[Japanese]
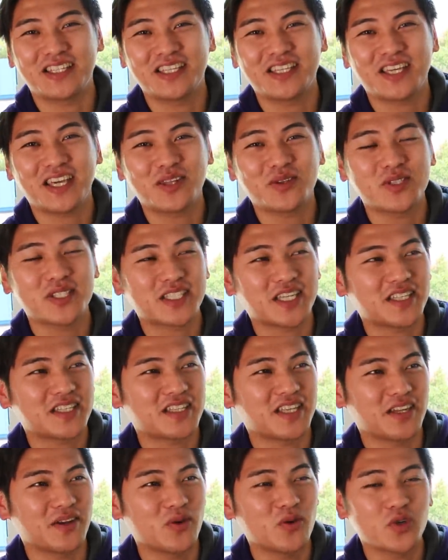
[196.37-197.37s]
人間の意思決
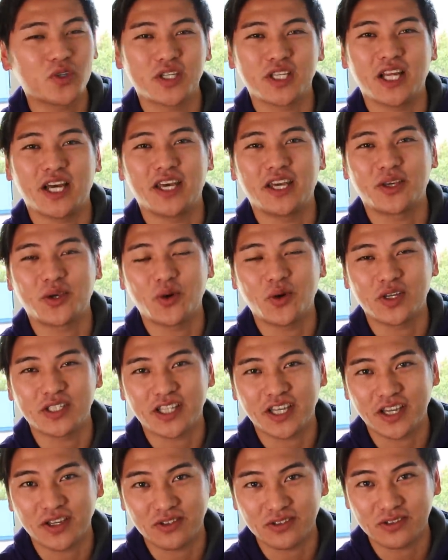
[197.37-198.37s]
定に大きな影響を
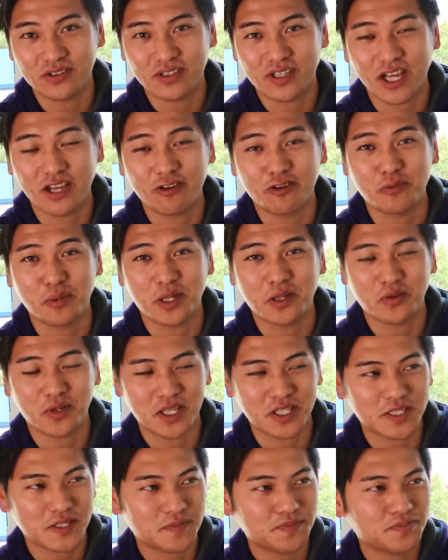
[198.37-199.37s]
与えるライフイベント
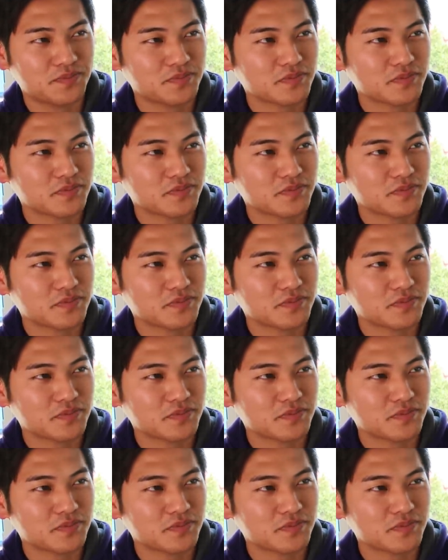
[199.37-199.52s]
です。